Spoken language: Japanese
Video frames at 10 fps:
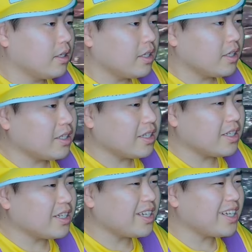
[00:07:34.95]
ん
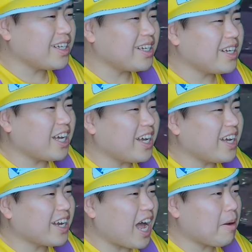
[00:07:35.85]

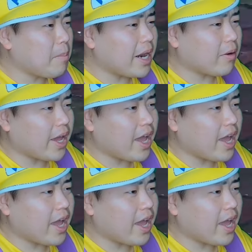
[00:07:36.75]
頑張れ俺